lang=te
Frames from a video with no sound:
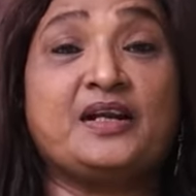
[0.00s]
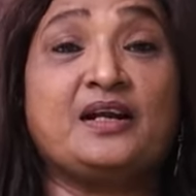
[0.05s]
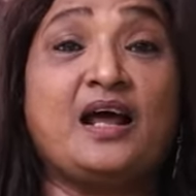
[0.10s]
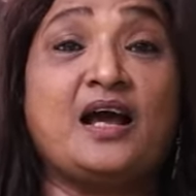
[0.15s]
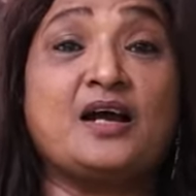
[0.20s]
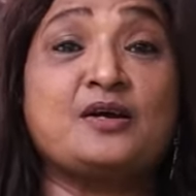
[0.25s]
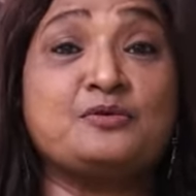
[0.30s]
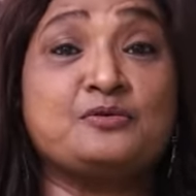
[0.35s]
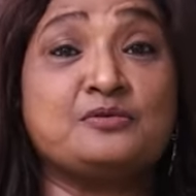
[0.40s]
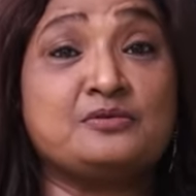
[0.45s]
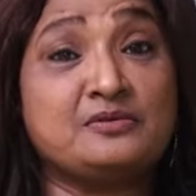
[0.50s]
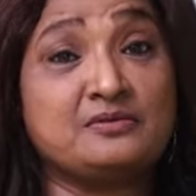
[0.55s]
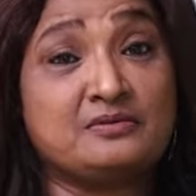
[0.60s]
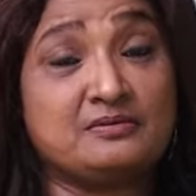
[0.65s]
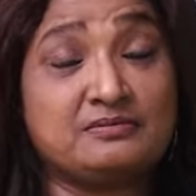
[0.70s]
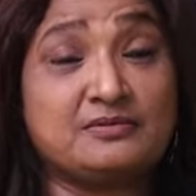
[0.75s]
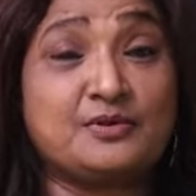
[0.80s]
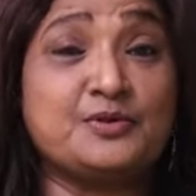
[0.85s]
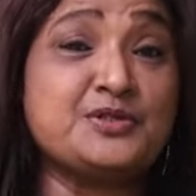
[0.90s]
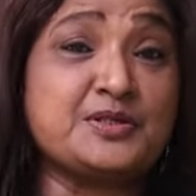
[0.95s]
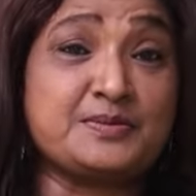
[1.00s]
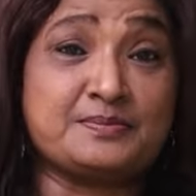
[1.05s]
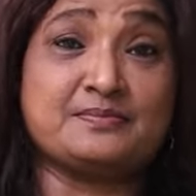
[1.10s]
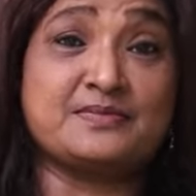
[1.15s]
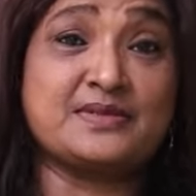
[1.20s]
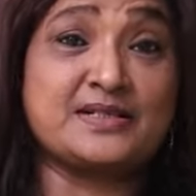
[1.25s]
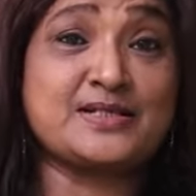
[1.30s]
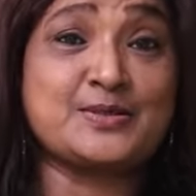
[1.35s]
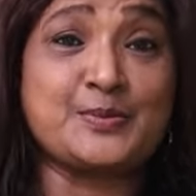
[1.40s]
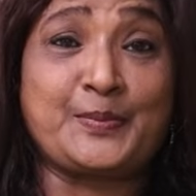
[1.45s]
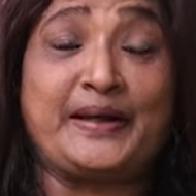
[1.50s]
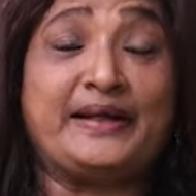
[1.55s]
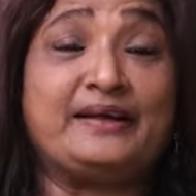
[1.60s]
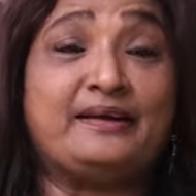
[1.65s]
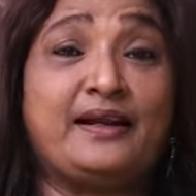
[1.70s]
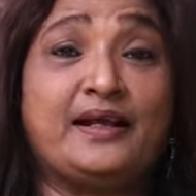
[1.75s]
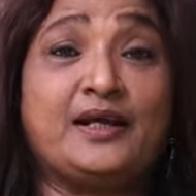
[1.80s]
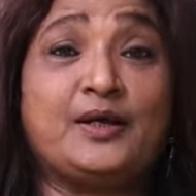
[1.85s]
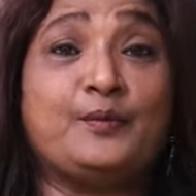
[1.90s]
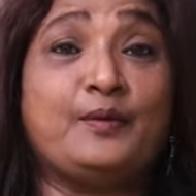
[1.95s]
నాకు కొంచెం
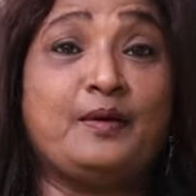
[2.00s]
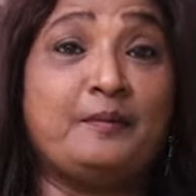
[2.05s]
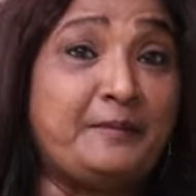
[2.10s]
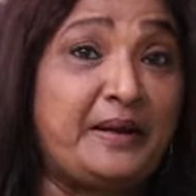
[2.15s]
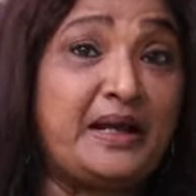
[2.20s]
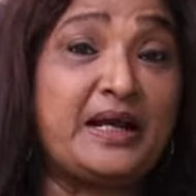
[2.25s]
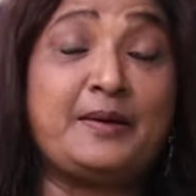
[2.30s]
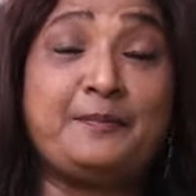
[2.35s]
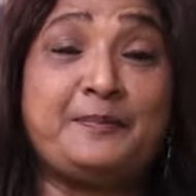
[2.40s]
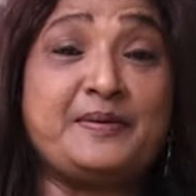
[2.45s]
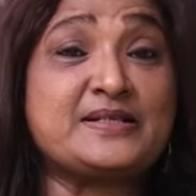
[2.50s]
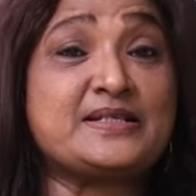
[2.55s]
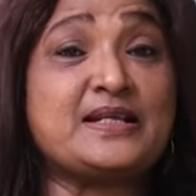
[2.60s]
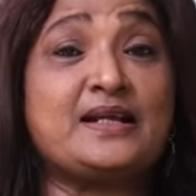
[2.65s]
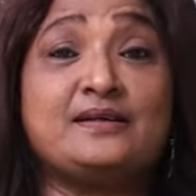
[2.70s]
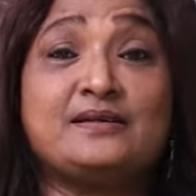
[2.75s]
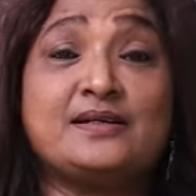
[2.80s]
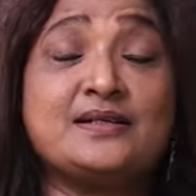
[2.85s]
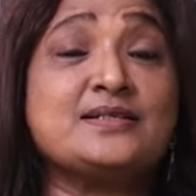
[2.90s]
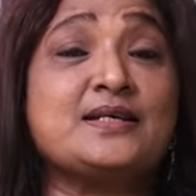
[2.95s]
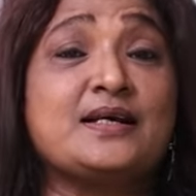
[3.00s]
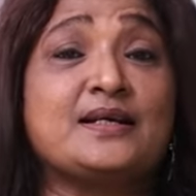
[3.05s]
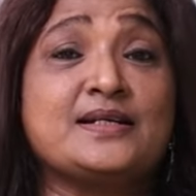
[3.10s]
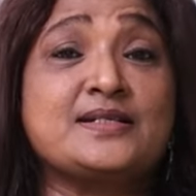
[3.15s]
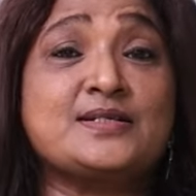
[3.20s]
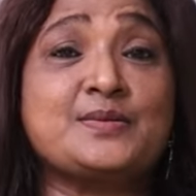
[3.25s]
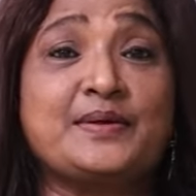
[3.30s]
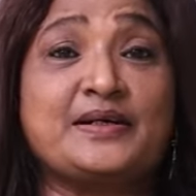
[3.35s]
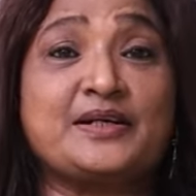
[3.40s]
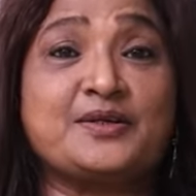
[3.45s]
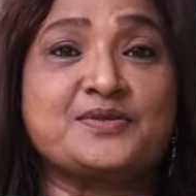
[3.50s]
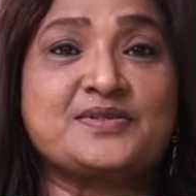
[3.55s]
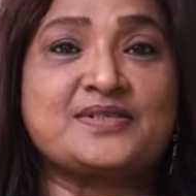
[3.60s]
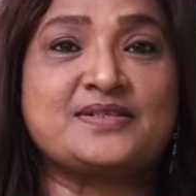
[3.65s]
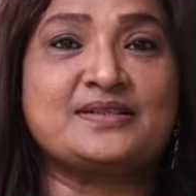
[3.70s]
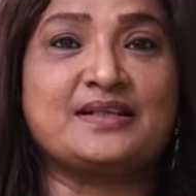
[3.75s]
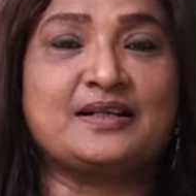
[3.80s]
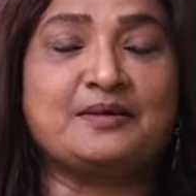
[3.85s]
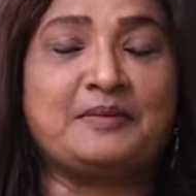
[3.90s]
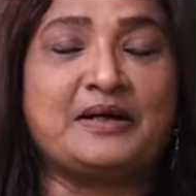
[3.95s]
స్వెట్ ఎక్కువ మేకప్ వేసా అంటే చాలా స్వెట్
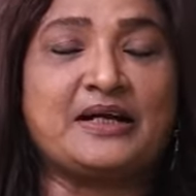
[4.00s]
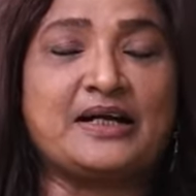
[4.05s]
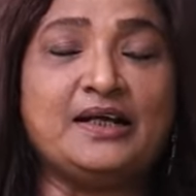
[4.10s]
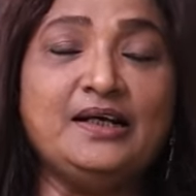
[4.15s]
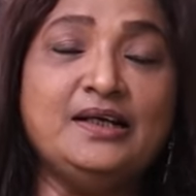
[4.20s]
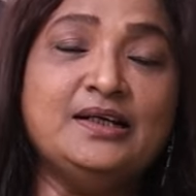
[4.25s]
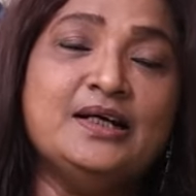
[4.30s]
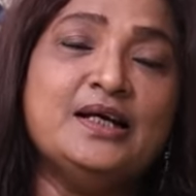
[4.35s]
వస్తుంది అనమాట